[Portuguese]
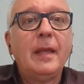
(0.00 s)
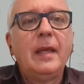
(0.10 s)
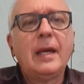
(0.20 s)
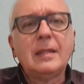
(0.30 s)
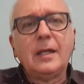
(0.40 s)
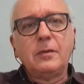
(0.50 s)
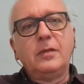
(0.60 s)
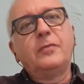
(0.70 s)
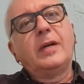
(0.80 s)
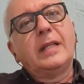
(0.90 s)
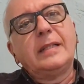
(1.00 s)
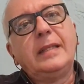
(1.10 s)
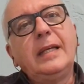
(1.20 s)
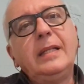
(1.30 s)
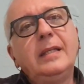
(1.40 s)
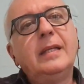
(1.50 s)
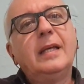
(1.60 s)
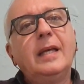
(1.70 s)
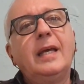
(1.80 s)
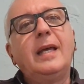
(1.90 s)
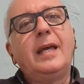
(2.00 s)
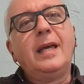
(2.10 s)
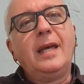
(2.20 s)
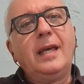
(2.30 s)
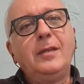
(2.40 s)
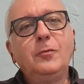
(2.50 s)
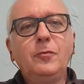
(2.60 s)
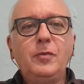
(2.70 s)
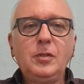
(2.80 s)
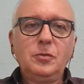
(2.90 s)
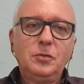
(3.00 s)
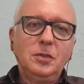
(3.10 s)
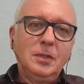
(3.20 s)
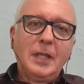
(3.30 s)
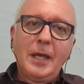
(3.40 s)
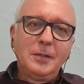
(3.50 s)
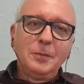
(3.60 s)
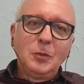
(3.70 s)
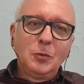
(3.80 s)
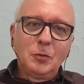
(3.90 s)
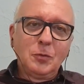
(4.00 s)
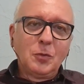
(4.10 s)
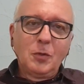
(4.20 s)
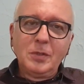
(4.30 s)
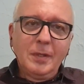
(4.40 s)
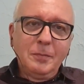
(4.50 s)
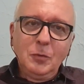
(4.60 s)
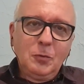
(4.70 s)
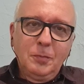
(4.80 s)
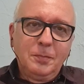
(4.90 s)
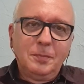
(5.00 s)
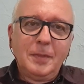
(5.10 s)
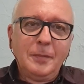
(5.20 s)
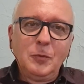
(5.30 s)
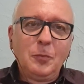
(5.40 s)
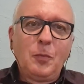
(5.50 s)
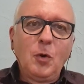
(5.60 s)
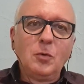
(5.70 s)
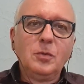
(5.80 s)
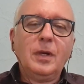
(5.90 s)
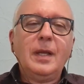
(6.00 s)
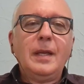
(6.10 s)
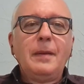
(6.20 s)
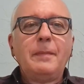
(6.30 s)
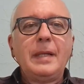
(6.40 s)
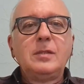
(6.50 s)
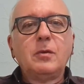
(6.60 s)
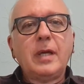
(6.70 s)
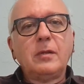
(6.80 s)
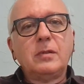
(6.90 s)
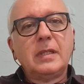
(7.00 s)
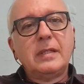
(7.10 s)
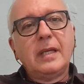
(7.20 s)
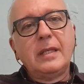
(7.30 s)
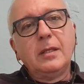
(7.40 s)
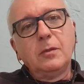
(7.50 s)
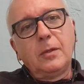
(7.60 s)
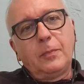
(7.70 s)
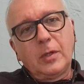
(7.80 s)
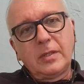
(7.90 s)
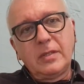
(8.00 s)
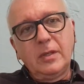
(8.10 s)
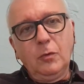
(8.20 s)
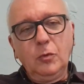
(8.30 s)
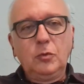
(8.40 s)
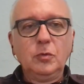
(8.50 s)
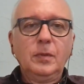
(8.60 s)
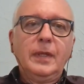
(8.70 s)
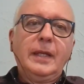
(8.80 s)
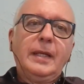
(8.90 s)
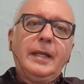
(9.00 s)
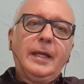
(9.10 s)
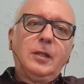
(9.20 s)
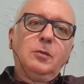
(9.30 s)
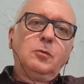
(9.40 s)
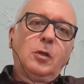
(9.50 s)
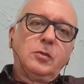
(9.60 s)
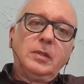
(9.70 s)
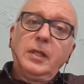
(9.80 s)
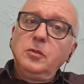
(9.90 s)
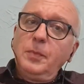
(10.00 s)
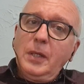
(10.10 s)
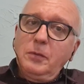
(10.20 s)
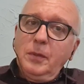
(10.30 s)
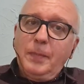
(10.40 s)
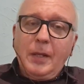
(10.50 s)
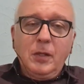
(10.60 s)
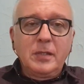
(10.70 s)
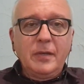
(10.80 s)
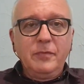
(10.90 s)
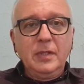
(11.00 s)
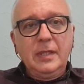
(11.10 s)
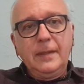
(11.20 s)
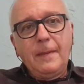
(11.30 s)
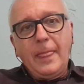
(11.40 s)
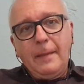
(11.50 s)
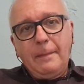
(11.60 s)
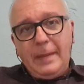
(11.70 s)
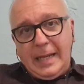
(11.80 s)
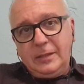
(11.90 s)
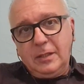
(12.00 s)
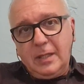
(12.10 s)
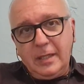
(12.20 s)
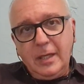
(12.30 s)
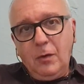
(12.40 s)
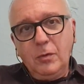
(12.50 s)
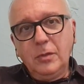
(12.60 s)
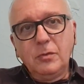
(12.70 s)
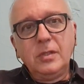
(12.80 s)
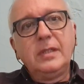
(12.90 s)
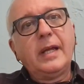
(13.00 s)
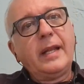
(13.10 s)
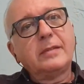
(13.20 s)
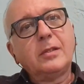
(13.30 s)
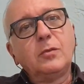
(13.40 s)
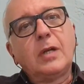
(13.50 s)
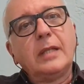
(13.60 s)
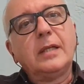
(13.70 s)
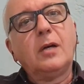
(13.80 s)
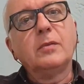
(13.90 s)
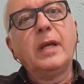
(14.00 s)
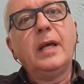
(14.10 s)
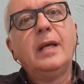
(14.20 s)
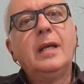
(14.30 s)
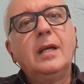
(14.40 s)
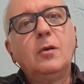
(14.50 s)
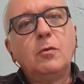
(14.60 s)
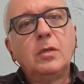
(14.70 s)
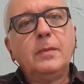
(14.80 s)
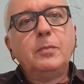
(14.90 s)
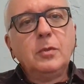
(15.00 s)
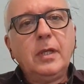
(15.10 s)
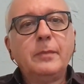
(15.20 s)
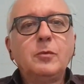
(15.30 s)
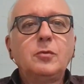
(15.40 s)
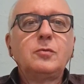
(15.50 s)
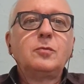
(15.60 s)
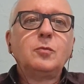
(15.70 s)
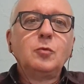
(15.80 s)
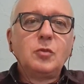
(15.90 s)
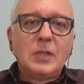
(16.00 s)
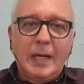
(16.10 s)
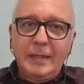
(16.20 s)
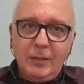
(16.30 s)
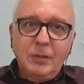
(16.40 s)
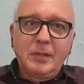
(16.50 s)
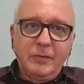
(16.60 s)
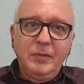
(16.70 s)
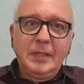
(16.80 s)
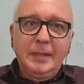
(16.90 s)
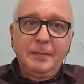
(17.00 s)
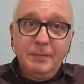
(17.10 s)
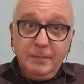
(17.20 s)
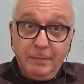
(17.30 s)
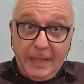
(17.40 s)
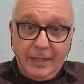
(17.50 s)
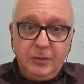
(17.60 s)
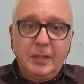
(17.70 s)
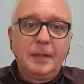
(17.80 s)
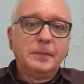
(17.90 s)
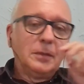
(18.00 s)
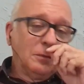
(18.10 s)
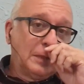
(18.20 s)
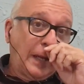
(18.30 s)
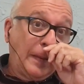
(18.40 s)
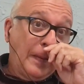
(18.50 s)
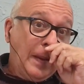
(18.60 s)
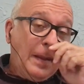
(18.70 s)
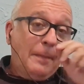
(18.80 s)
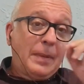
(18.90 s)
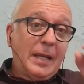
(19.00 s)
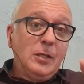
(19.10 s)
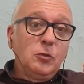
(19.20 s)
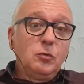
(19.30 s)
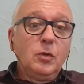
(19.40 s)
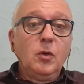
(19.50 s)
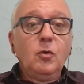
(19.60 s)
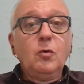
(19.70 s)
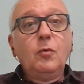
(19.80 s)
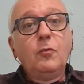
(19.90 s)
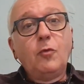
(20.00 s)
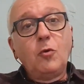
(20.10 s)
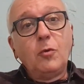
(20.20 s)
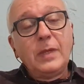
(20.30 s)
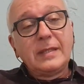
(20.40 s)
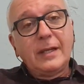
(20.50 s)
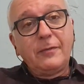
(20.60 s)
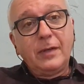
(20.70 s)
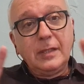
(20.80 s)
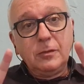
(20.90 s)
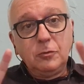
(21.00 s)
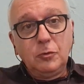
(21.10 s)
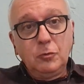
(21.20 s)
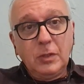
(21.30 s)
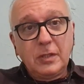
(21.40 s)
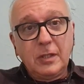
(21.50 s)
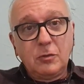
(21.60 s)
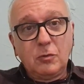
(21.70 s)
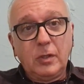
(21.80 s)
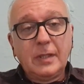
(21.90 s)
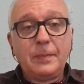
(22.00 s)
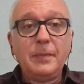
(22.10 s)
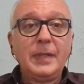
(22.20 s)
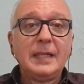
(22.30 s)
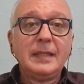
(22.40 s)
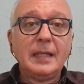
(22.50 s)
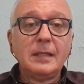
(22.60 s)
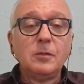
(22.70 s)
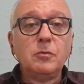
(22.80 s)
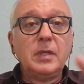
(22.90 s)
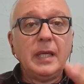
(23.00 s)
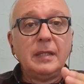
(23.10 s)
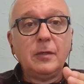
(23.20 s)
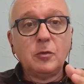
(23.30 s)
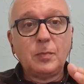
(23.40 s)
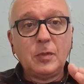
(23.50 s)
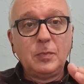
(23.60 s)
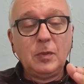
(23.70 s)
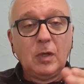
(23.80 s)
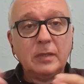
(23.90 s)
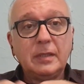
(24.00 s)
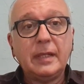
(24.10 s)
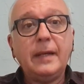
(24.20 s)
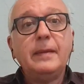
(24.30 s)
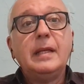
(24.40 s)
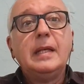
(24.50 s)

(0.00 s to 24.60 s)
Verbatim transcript: É claro que falar dele é, em um vídeo de 10 minutos, 11 é muito, é muito pouco, mas eu quero trazer aquilo que possa ser útil é, no nosso entendimento e para a nossa vida prática, que é o que nos interessa no canal, né? O que podemos usar na nossa vida prática. Então tá. Para isso, eu vou começar falando de duas questões. A primeira delas é o que é Deus para Spinoza, né?